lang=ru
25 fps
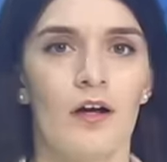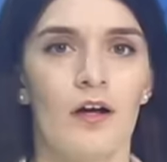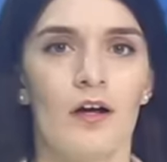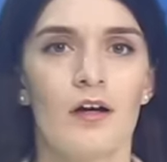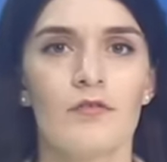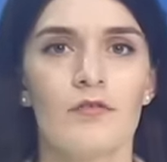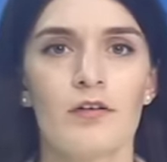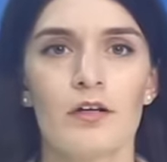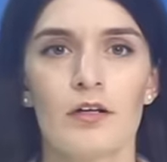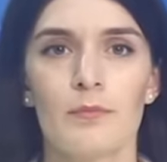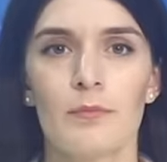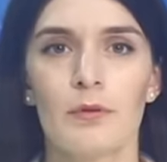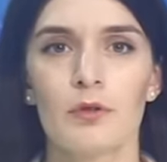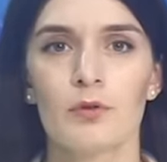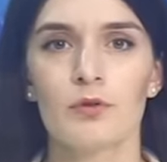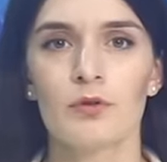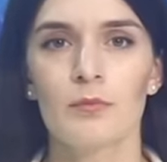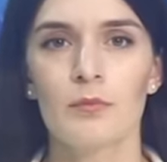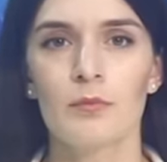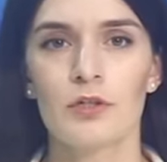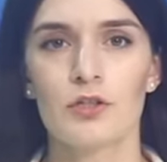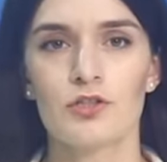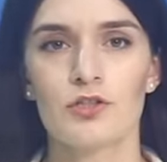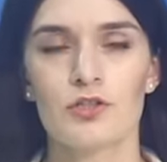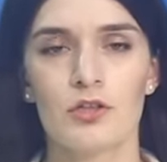А в аэропорту
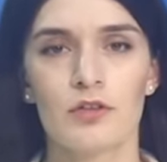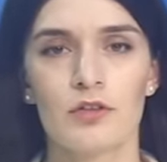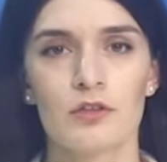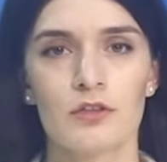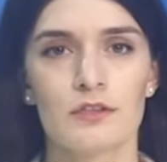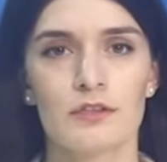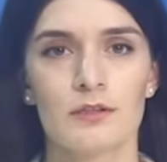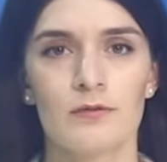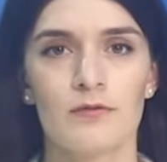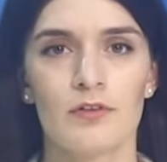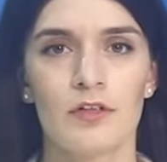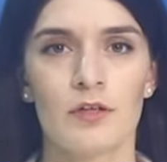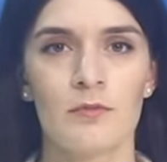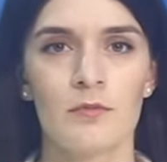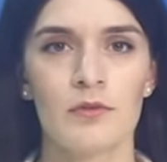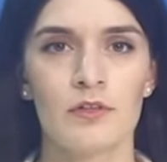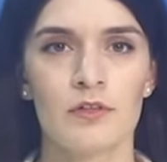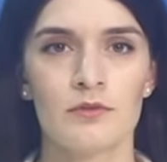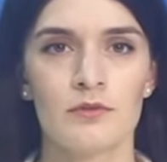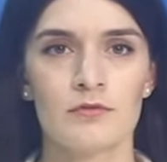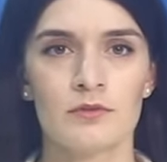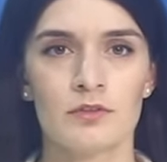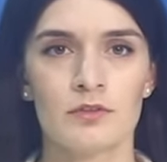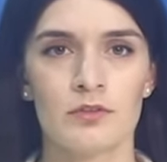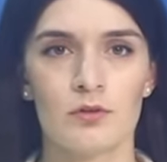Махачкалы тем
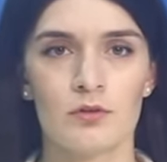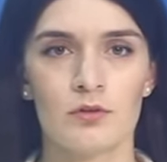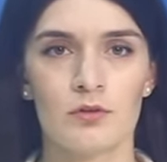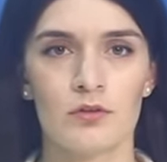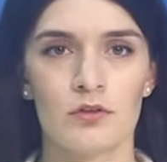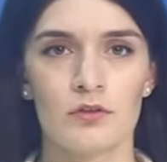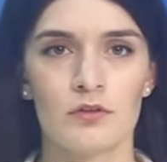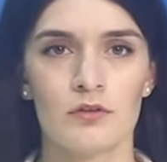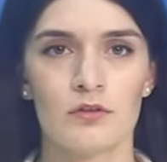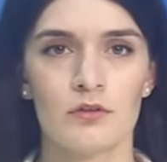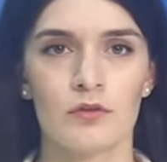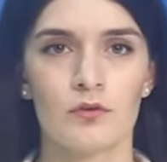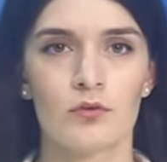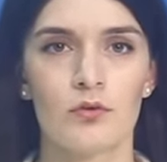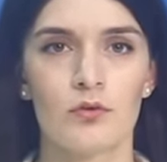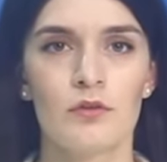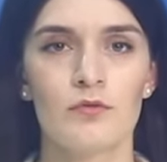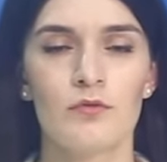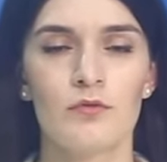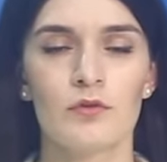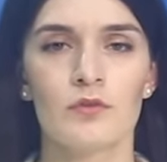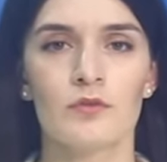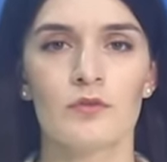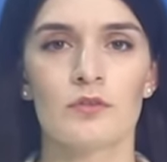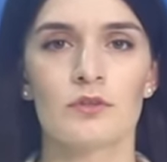временем строят
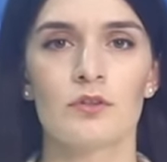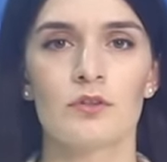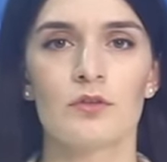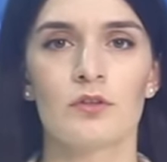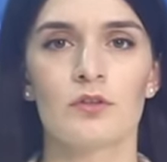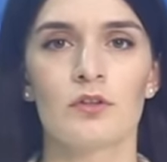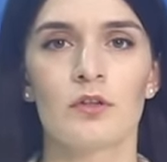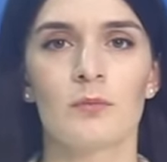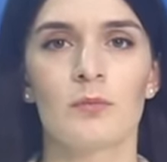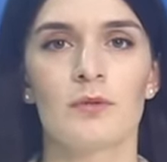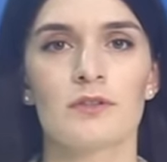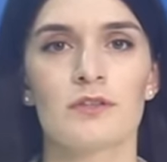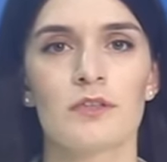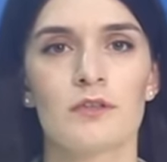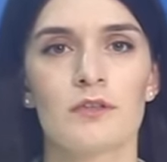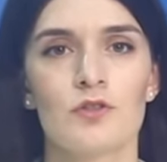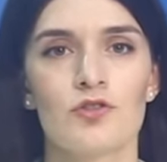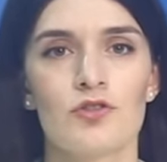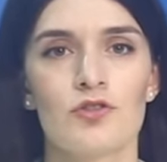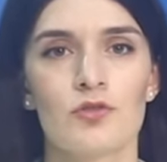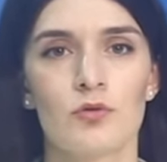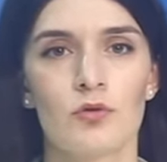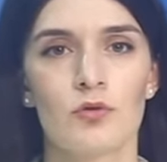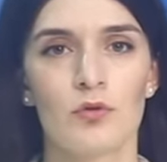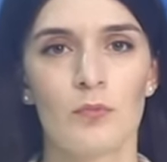новую
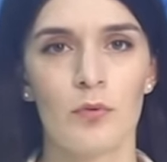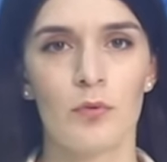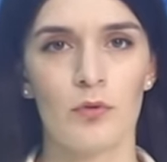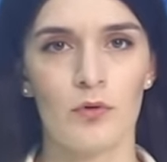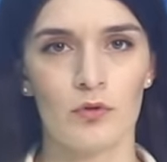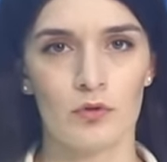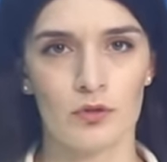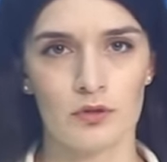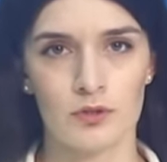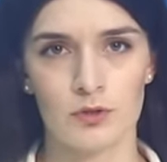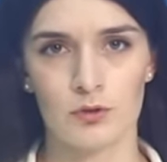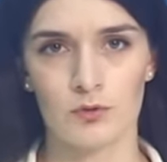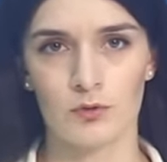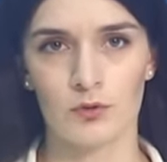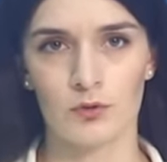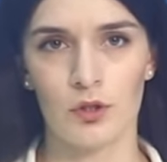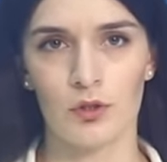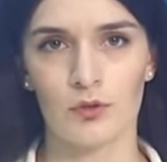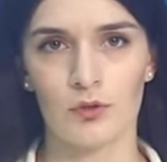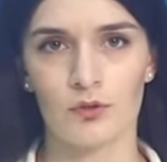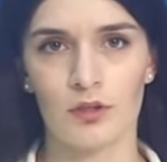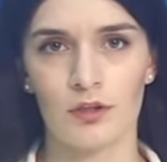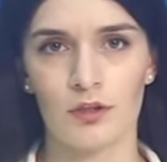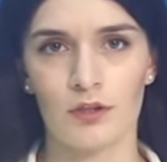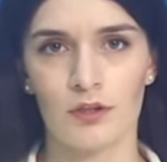взлетно-посадочную полосу.
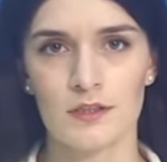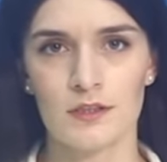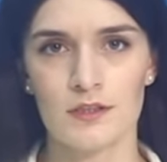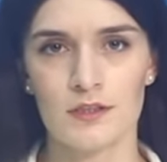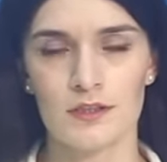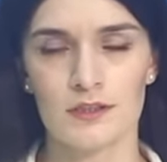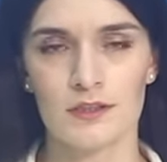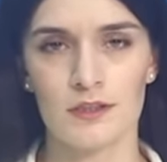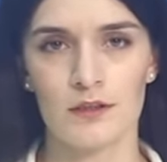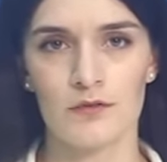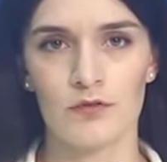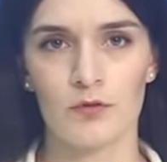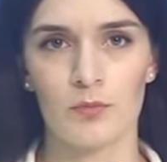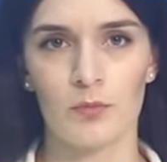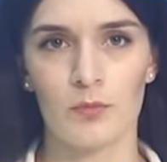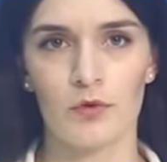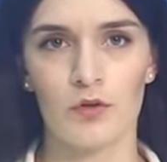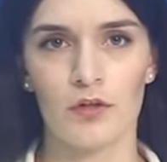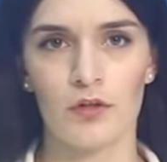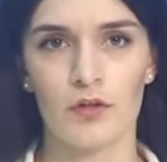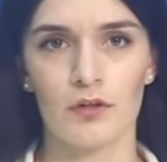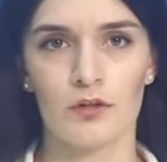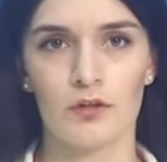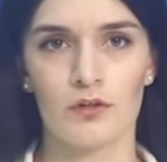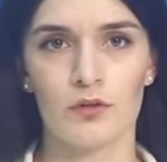Ее длина составит
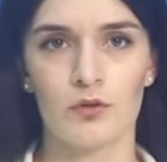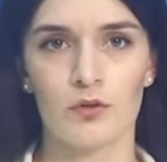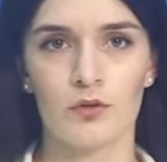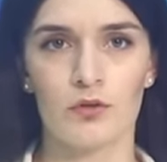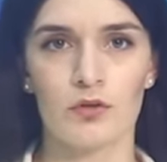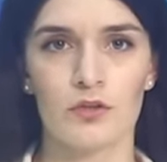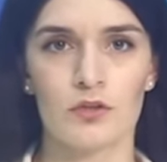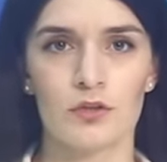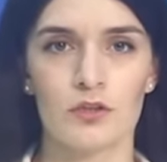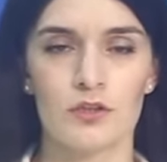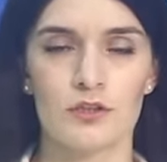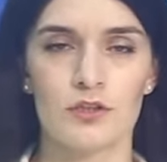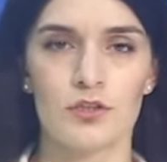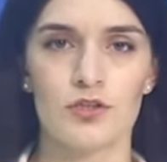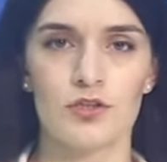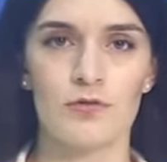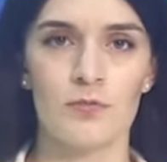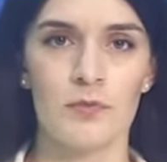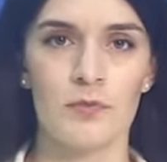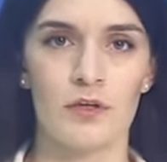более 3000